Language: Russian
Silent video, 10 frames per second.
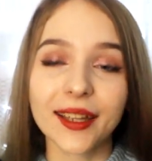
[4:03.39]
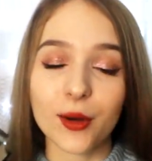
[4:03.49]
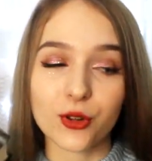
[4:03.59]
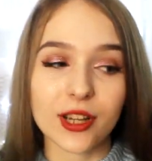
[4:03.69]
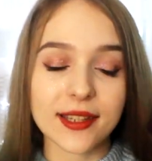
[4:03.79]

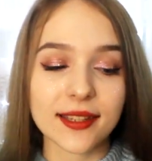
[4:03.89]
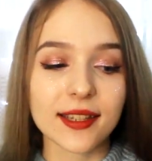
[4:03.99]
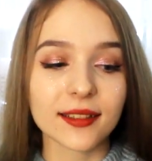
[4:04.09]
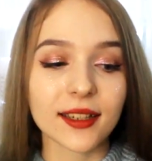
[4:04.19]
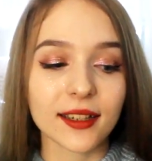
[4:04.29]
Я уже
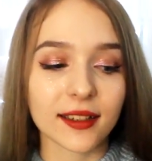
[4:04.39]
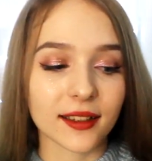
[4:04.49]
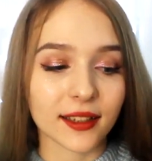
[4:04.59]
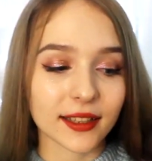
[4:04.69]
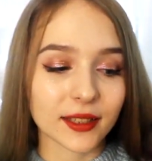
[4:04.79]
остыла
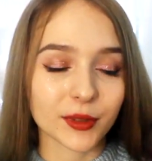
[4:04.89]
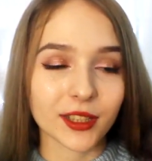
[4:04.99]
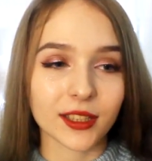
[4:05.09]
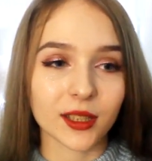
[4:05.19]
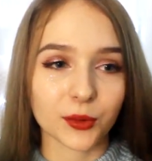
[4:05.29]
а, к этим
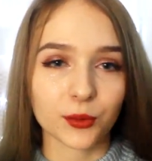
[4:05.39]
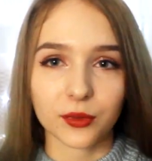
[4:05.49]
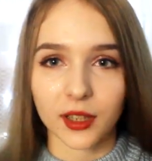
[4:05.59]
книгам, ну,